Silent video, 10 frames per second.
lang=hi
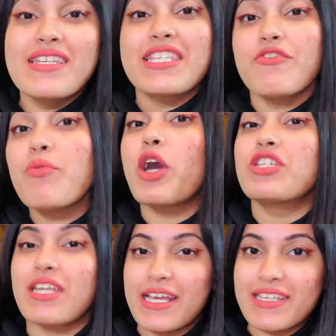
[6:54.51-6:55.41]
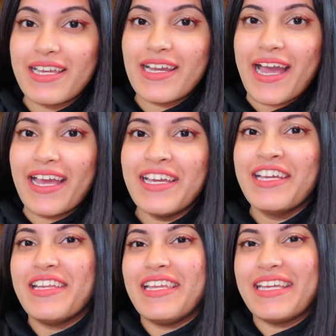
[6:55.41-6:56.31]
सिर्फ मॉइस्चराइजर लगाया
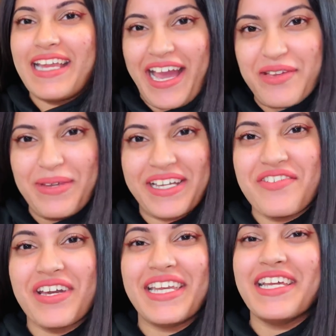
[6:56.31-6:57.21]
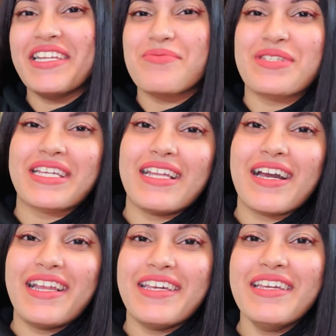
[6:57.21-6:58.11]
लेकिन आई मेकअप कर लिया लिपस्टिक
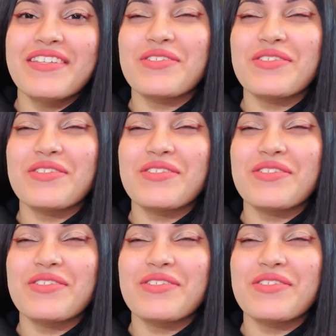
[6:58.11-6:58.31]
लगा ली